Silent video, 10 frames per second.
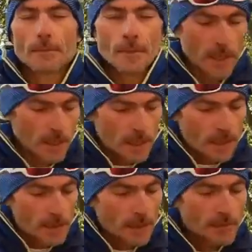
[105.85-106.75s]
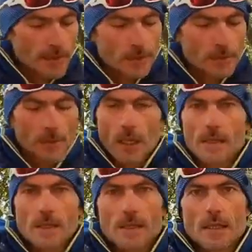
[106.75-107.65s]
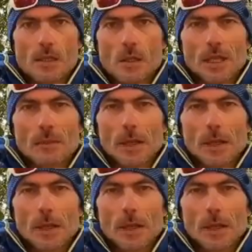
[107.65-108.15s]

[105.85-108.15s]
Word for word: davvero una sensazione